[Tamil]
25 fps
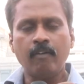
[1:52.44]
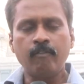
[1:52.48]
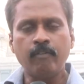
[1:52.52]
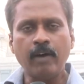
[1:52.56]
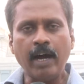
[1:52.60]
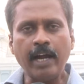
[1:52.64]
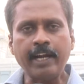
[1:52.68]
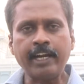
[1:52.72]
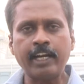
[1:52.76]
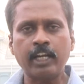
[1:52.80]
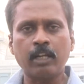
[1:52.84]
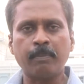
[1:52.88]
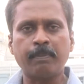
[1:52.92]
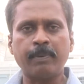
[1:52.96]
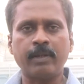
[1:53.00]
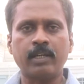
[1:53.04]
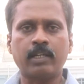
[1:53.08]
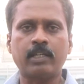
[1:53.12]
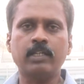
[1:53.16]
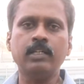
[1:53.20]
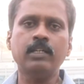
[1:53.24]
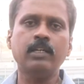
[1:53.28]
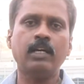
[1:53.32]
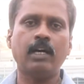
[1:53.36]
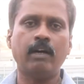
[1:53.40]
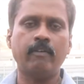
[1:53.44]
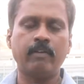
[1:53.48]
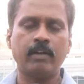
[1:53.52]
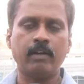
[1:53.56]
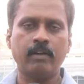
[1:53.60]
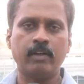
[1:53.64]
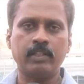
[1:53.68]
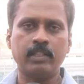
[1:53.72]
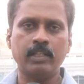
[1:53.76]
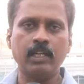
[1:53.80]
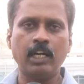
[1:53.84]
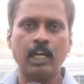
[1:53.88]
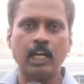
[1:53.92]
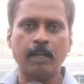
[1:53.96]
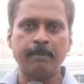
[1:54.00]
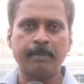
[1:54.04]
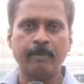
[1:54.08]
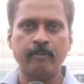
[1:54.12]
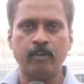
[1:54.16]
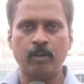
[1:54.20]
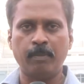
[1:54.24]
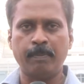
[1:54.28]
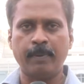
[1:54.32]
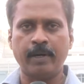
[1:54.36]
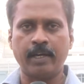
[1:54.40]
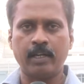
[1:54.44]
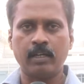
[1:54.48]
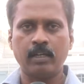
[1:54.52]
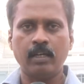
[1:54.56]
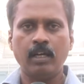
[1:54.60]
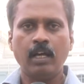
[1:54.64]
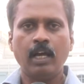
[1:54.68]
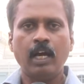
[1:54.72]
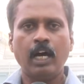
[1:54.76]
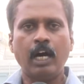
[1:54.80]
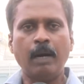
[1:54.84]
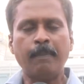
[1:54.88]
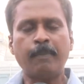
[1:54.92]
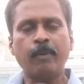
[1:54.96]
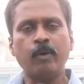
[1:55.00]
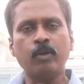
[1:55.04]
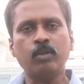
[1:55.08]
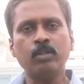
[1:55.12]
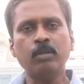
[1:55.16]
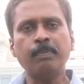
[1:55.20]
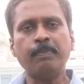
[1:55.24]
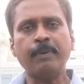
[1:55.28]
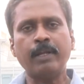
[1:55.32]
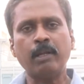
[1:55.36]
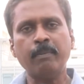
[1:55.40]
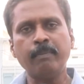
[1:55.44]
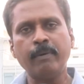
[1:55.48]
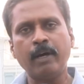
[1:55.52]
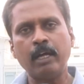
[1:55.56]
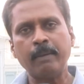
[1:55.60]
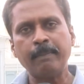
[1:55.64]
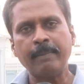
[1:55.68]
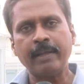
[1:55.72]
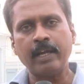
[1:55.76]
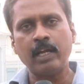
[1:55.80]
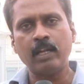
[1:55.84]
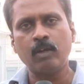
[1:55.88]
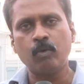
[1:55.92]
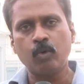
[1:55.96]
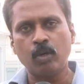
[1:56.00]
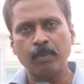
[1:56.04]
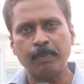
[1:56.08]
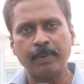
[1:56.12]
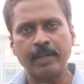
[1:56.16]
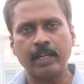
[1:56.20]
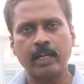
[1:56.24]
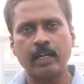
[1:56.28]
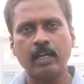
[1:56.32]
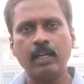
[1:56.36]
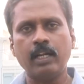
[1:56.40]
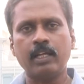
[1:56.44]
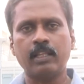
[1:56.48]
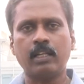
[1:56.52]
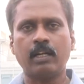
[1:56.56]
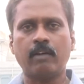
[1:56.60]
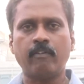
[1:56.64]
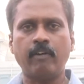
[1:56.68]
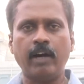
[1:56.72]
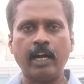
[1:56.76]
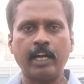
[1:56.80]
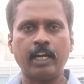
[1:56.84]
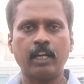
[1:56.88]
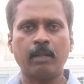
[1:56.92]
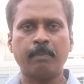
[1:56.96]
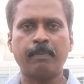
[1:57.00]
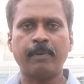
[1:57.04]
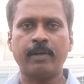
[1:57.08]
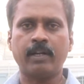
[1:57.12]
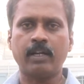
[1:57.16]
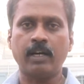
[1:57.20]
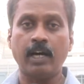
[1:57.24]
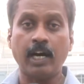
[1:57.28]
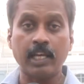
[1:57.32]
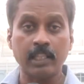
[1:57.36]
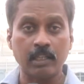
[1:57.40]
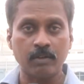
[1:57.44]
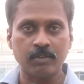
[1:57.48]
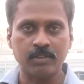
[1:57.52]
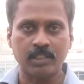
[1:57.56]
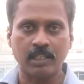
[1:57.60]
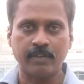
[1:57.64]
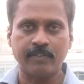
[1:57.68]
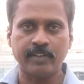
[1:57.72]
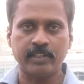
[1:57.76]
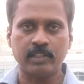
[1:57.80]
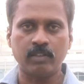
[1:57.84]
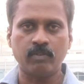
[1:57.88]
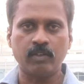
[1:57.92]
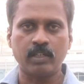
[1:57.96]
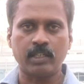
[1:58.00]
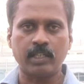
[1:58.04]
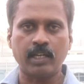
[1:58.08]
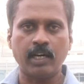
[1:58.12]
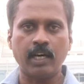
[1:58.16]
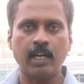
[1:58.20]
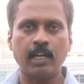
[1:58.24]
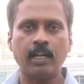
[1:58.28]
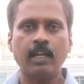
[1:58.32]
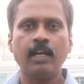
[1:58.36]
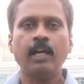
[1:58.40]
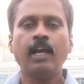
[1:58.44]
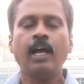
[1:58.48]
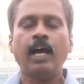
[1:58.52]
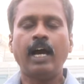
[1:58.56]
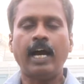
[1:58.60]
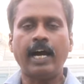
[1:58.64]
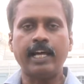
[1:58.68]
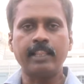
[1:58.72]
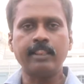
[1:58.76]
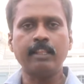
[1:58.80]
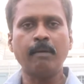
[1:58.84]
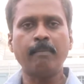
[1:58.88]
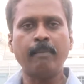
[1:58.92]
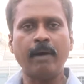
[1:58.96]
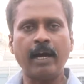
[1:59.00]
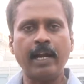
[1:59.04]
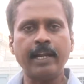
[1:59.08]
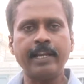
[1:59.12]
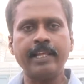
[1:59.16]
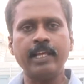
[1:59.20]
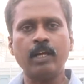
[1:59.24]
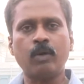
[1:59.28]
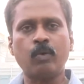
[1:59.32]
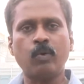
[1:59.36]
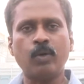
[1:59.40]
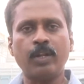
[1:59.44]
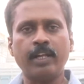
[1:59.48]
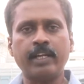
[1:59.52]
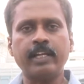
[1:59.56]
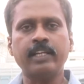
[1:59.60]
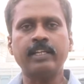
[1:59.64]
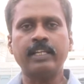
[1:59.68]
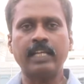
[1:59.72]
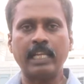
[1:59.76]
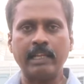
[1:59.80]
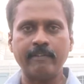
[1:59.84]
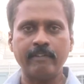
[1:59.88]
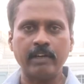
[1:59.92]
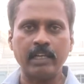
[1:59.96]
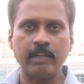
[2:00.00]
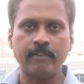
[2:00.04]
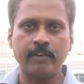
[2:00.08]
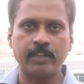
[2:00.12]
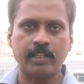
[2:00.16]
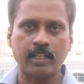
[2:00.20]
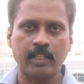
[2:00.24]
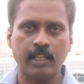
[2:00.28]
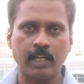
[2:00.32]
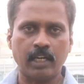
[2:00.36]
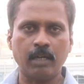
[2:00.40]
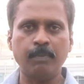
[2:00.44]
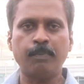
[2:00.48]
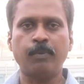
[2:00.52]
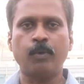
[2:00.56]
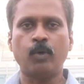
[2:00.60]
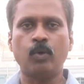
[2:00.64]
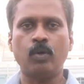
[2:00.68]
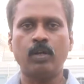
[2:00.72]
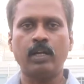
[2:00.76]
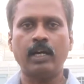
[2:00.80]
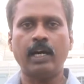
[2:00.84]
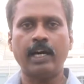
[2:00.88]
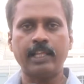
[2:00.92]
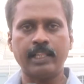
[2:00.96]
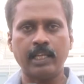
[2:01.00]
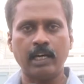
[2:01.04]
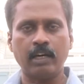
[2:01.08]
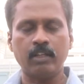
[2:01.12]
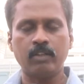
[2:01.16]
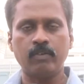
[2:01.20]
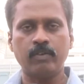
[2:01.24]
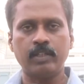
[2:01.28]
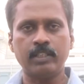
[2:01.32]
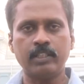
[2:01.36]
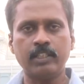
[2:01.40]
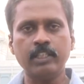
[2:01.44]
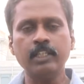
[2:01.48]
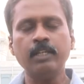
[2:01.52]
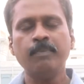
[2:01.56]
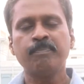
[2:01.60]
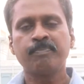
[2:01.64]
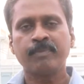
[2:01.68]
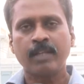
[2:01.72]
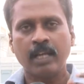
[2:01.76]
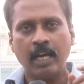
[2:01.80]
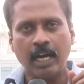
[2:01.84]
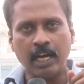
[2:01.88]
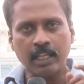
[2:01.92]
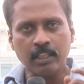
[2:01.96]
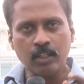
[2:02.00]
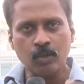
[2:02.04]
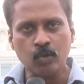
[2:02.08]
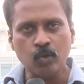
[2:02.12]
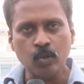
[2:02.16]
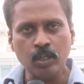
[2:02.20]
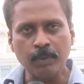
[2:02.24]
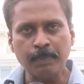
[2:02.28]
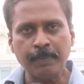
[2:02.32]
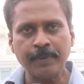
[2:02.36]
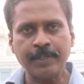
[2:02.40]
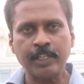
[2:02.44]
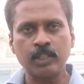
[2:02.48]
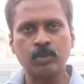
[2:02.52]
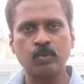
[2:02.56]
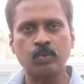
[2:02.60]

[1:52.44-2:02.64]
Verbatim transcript: வாக்கெடுப்பிற்கு அவர் வந்து அழைப்பு விடுப்பார் அப்பொழுது பெரும்பான்மையான உறுப்பினர்கள் அதற்கு வாக்கெடுப்பிற்கு ஆதரவு தெரிவித்து விட்டால் அந்த மானிய கோரிக்கை நிறைவேறிவிட்டதாக பொருள் அதாவது வந்து அந்த குறிப்பிட்ட